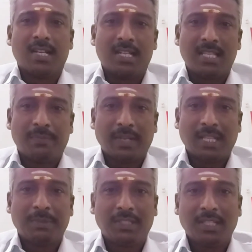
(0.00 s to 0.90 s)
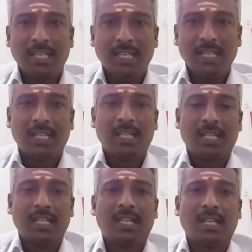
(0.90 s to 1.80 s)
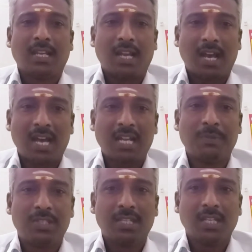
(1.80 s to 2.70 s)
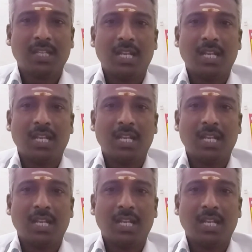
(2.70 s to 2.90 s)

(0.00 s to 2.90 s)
இந்த பிரதம திதி ஆரம்பித்து